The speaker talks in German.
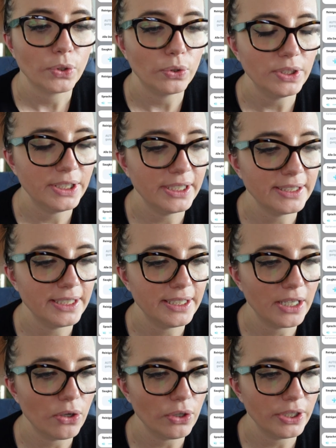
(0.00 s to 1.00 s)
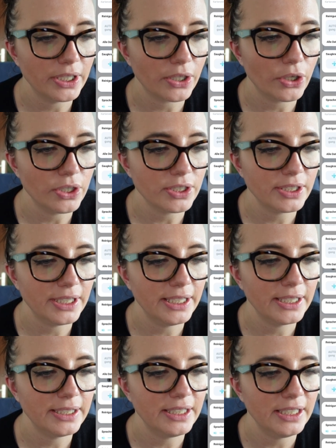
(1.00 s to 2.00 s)
Und hier seht ihr auch, ihr könnt
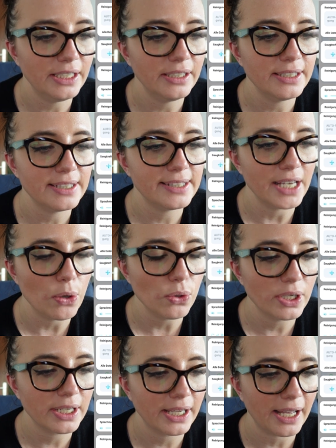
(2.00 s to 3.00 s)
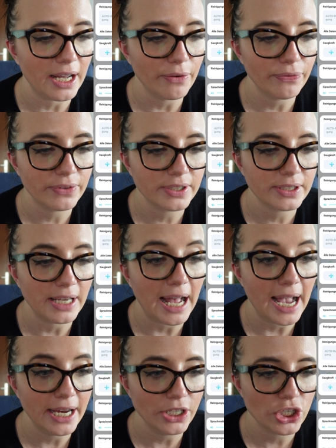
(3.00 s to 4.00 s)
hier die Saugkraft
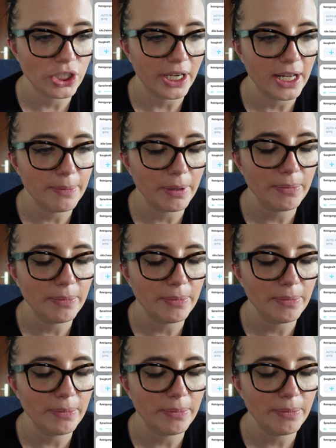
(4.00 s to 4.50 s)
einstellen.